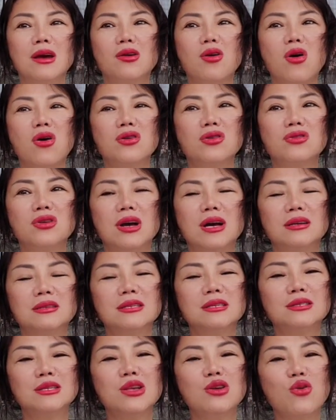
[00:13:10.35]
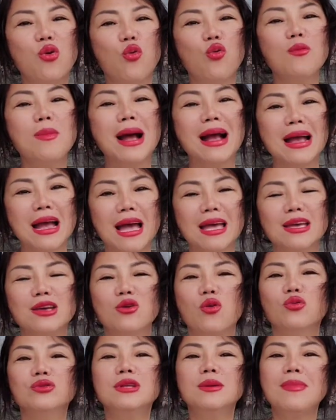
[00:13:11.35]
còn CC à, ngủ ban ngày
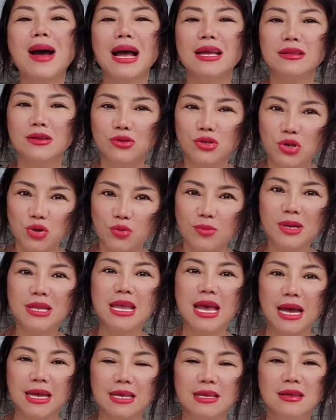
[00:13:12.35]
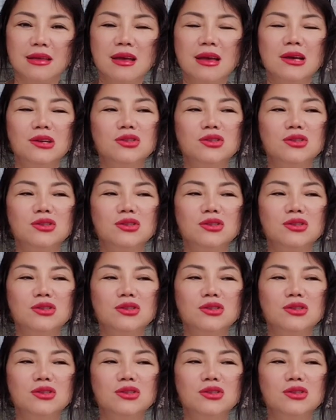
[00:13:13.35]
ngủ tới 3 giờ chiều mới dậy